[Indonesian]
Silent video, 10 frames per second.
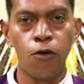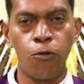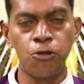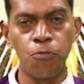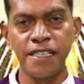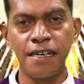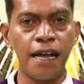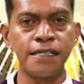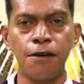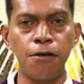Quanto mais
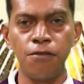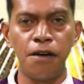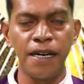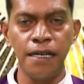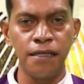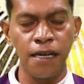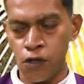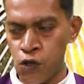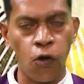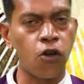graça quando lama ita,
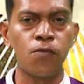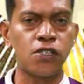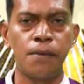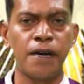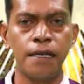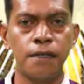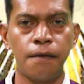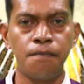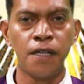solo como lama ita.